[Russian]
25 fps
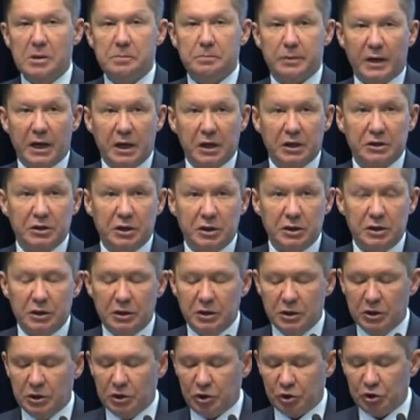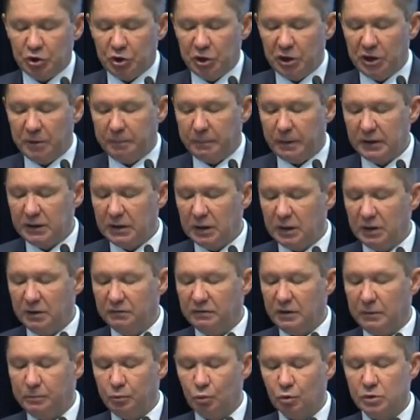Проекты решений по данным
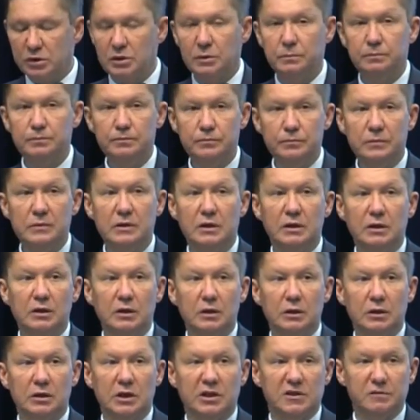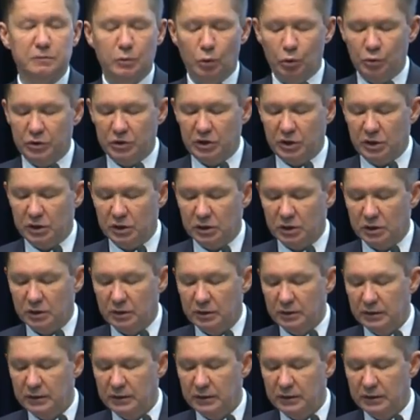вопросам есть в бюллетенях.